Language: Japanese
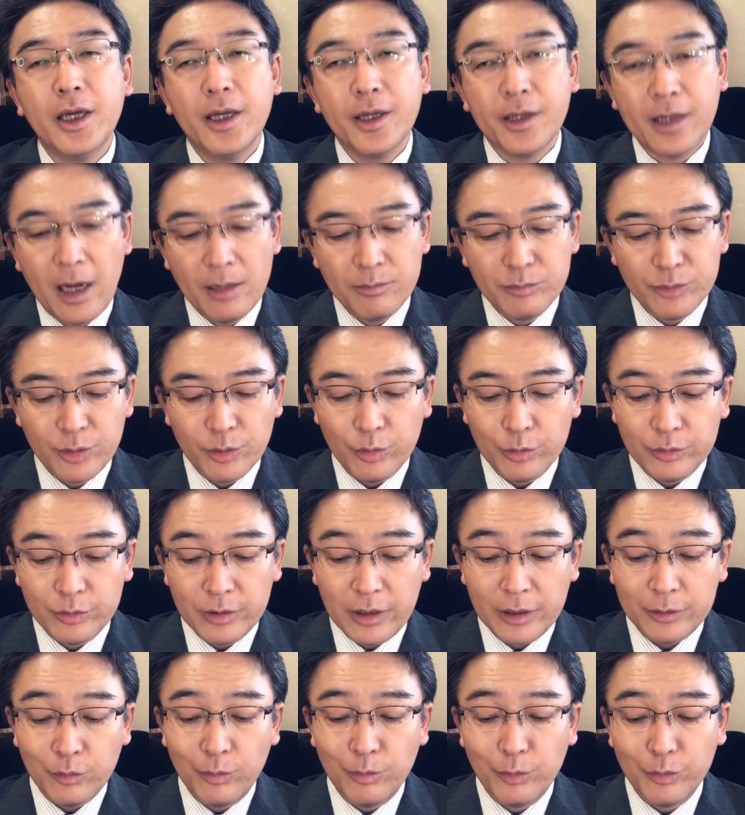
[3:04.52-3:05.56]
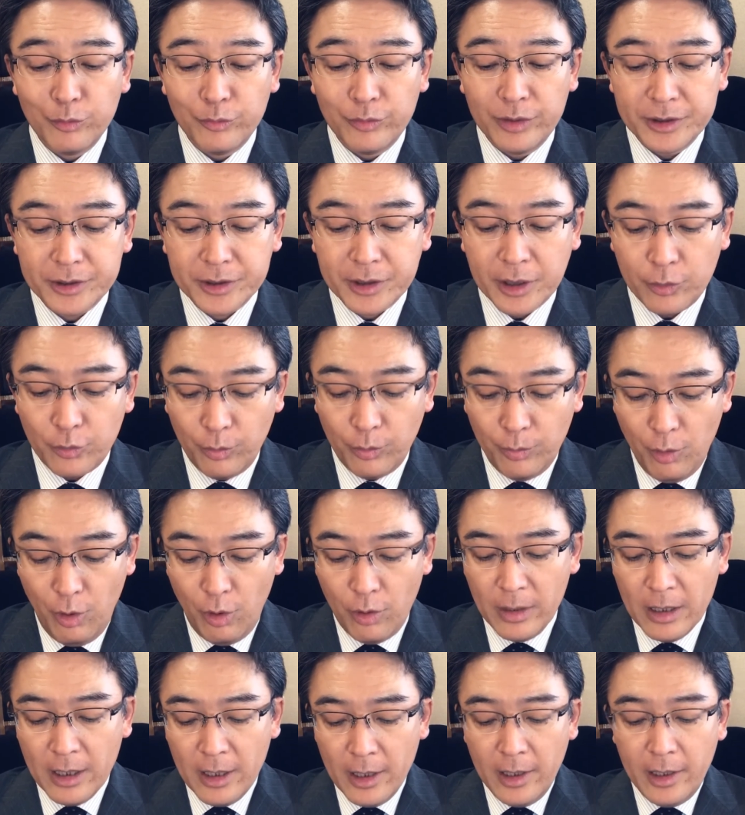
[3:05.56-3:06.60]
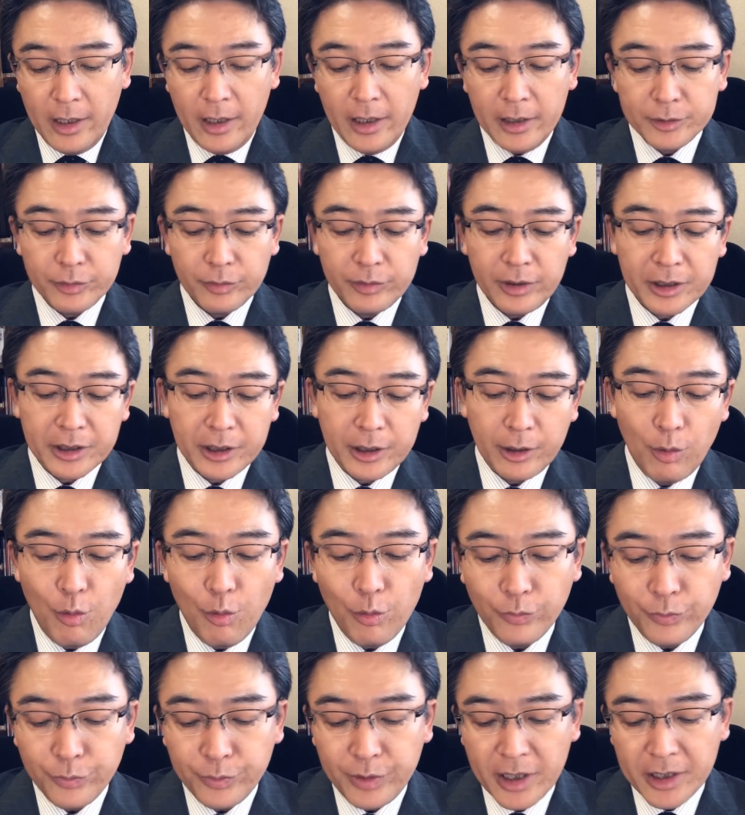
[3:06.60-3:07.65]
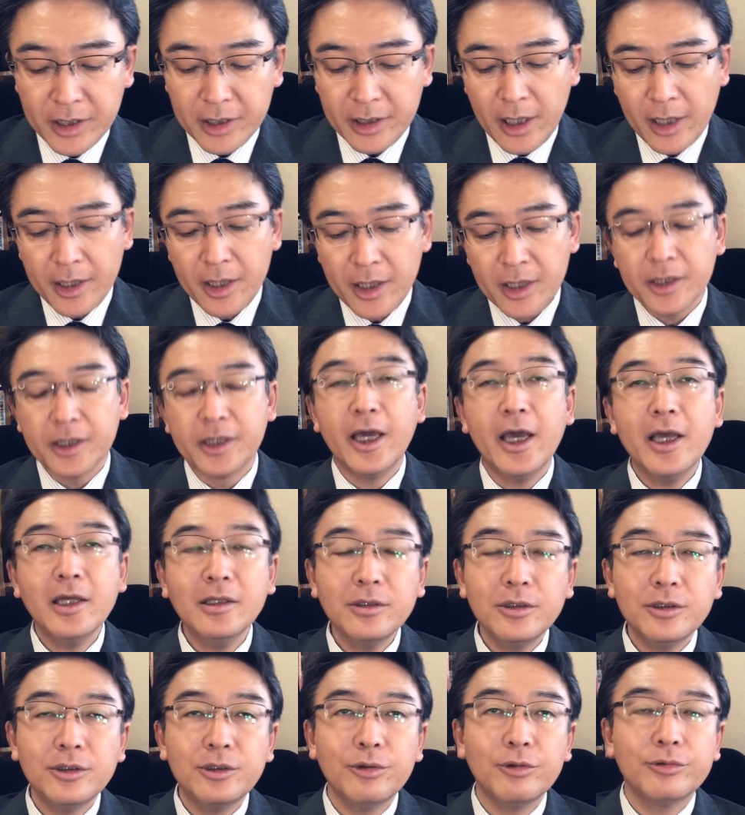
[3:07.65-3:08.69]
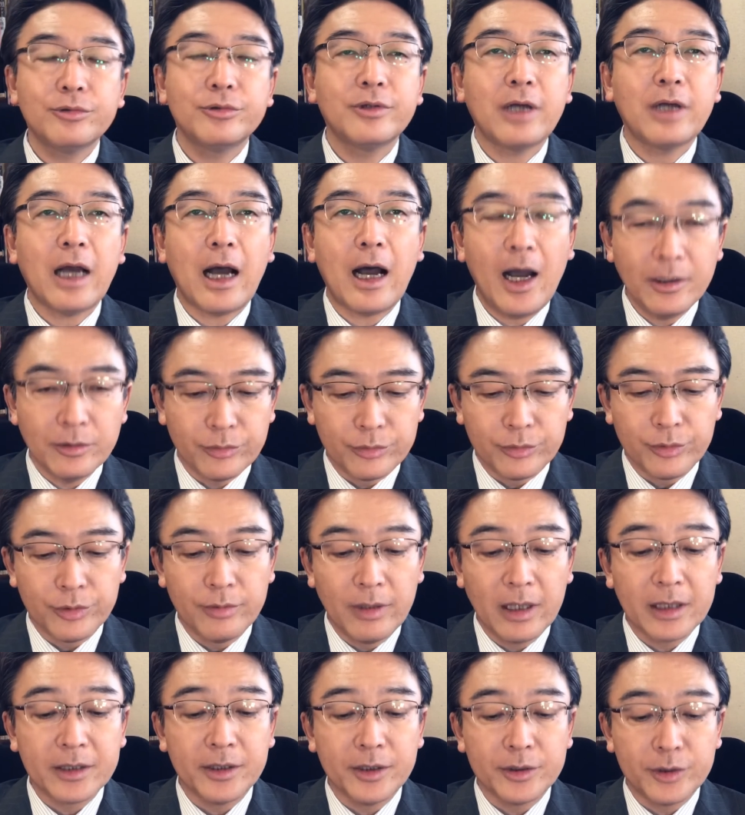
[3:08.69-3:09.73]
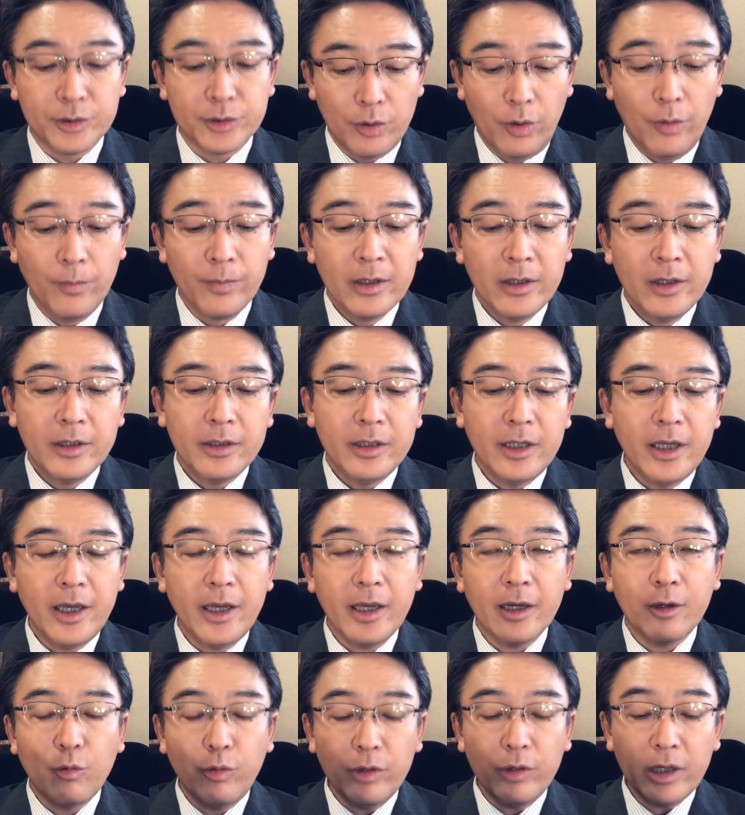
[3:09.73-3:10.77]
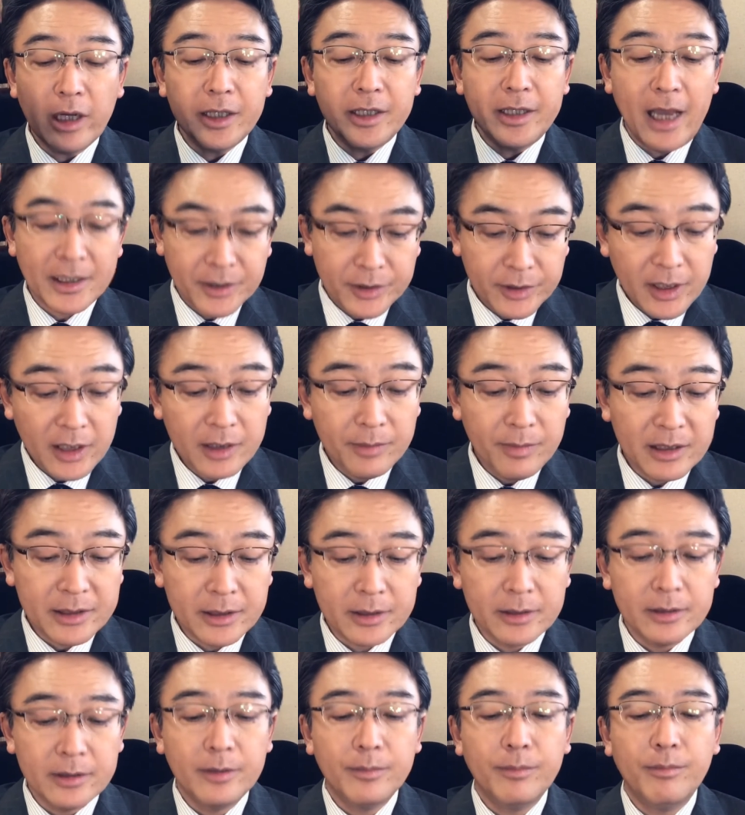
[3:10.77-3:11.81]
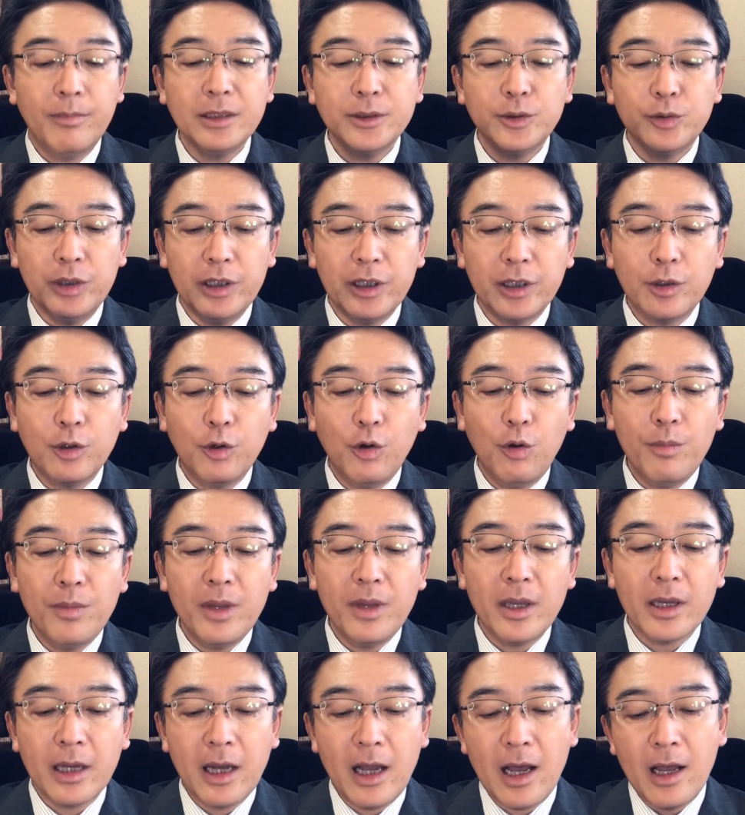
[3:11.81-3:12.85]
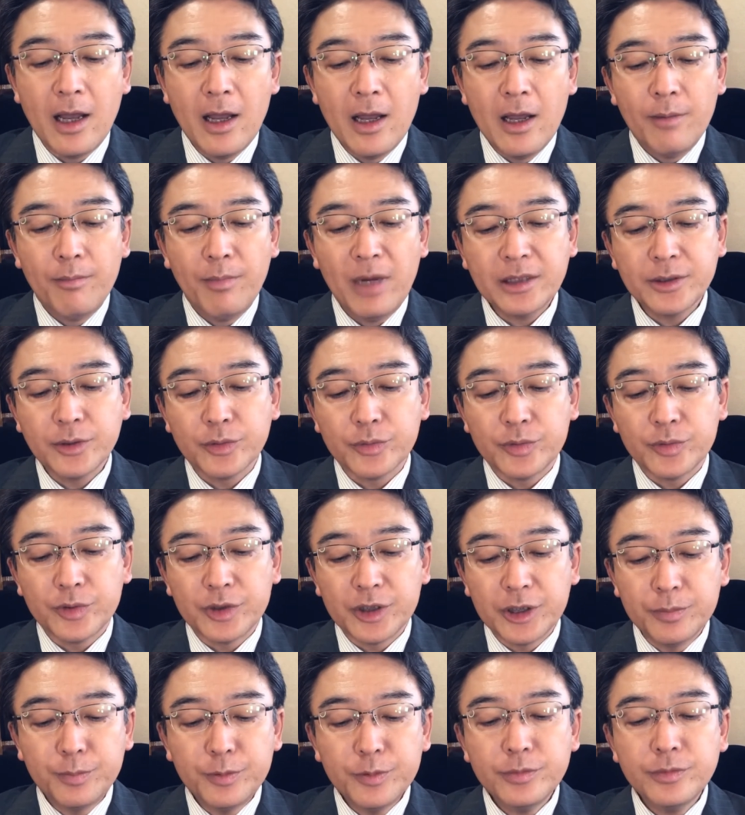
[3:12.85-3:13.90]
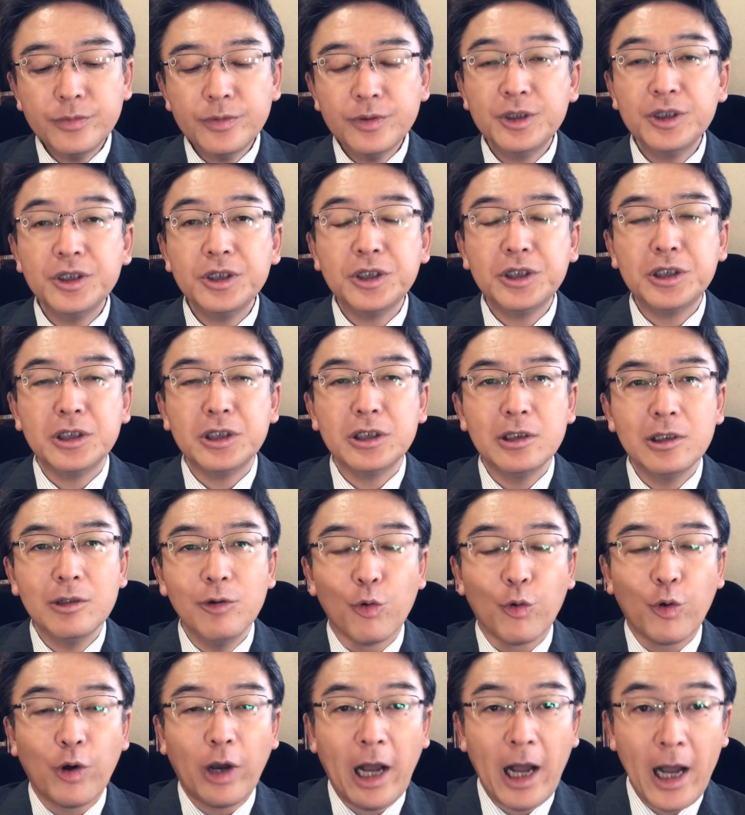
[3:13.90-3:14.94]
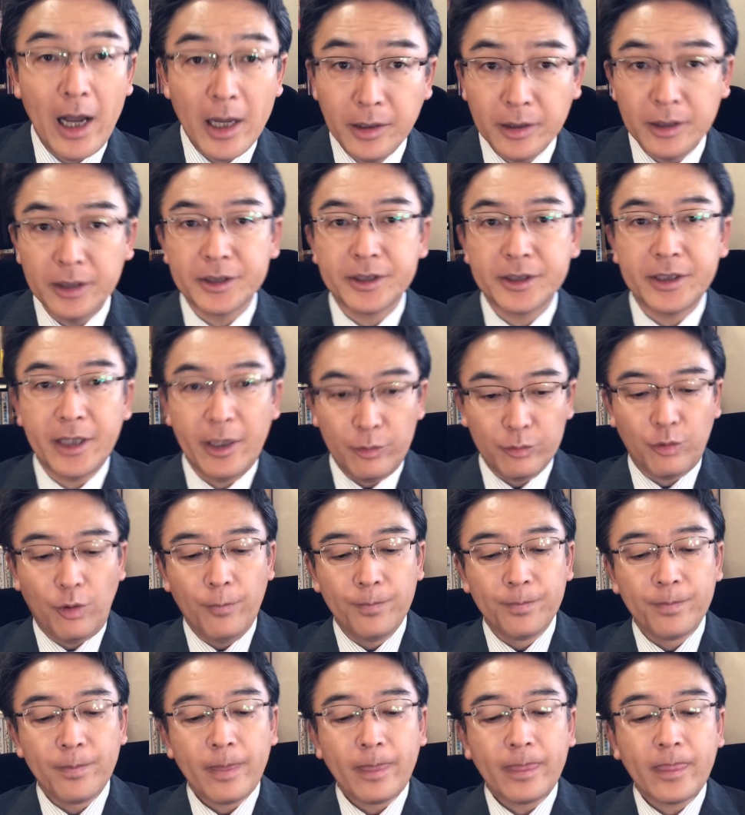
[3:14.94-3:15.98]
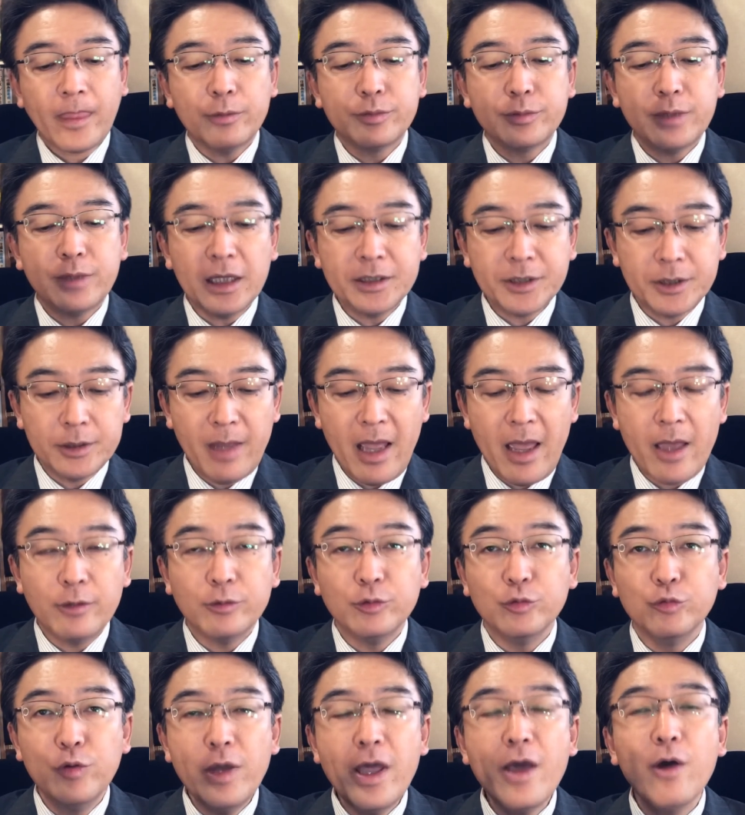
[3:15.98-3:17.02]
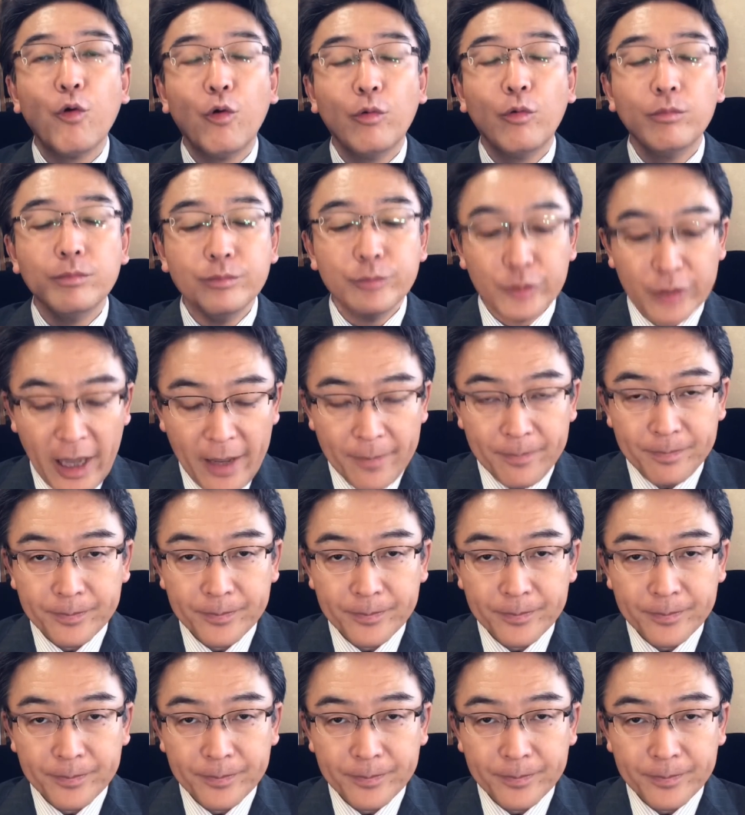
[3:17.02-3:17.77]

営幹部のことだと思うんですけども、それで基本的なね原則があるというわけですよ。でこれが8つあります。まず1個目が、まず自分自身を管理せよと。で2つ目、上を向け。